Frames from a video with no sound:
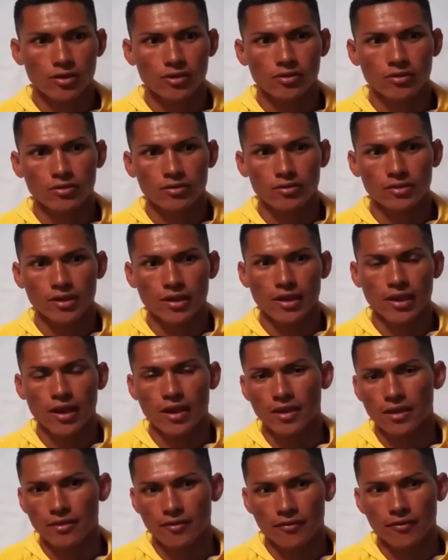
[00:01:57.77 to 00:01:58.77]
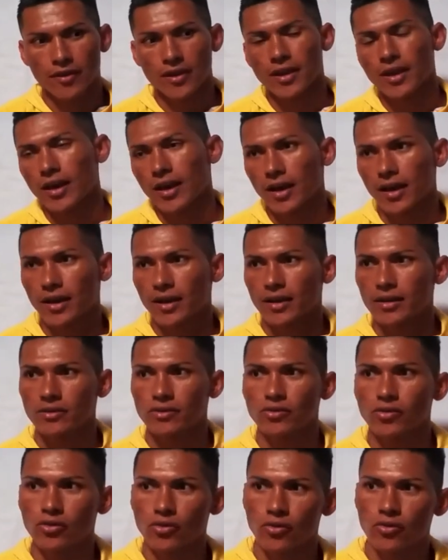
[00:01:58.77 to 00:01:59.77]
entonces ahí fue
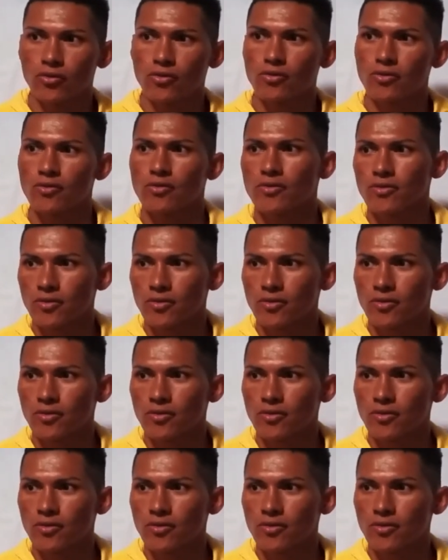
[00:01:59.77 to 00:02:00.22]
agarrando